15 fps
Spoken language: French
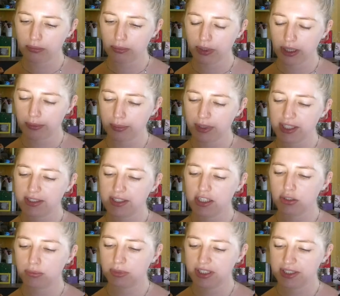les
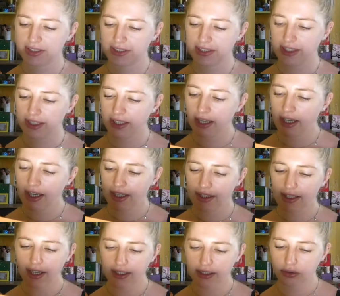paysages mystiques
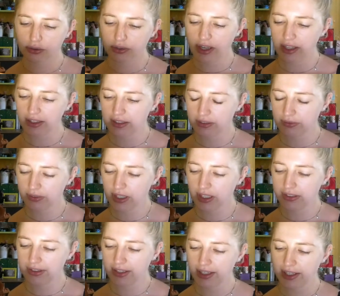d'Arizona
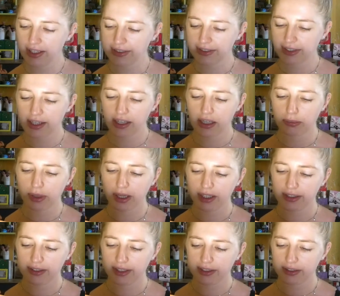défilent, T'es glacé à la main,
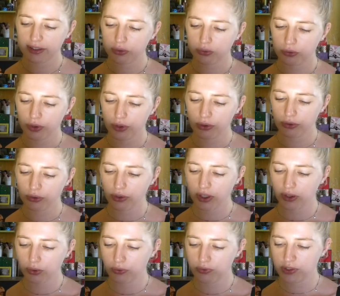un dernier coup d'œil dans le
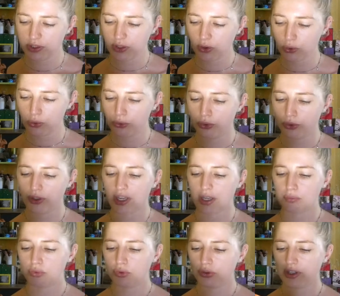rétroviseur, on ne
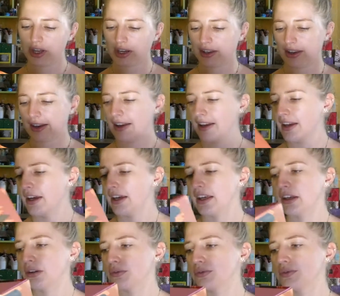regarde plus en arrière
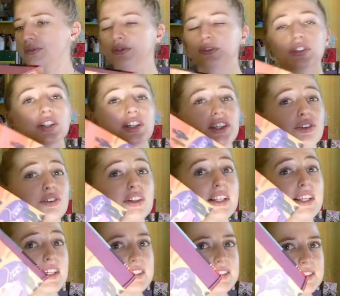et on fonce en riant.
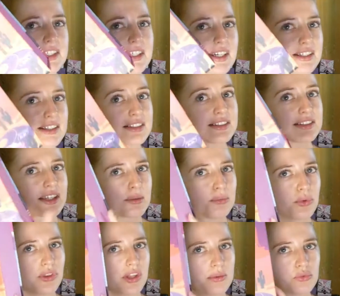C'est un très
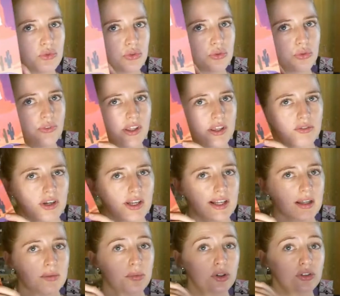beau thème je trouve et voilà
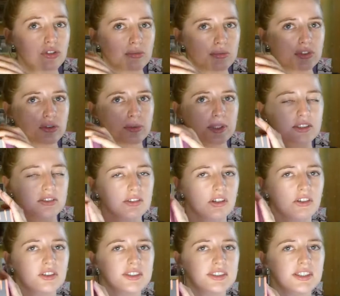la box comment elle se présente.
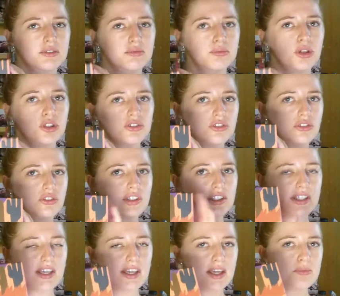Alors c'est une box euh,
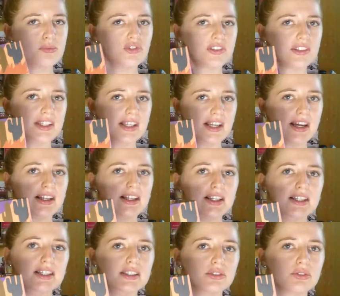qui est aimantée là
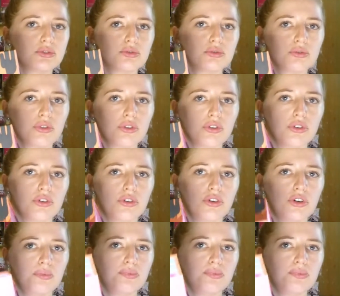sur, euh,